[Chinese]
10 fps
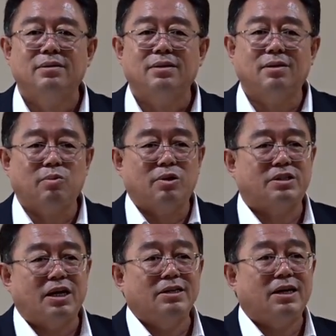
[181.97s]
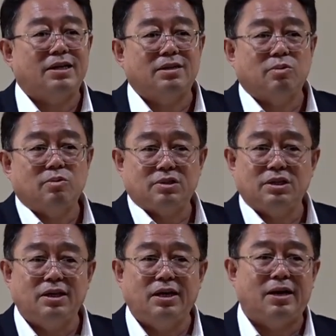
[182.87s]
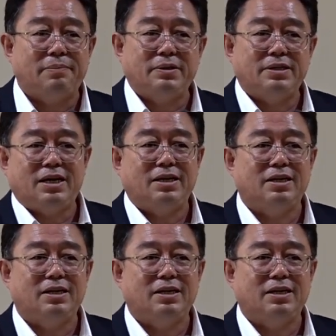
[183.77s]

那我张家的都清理了，毕家的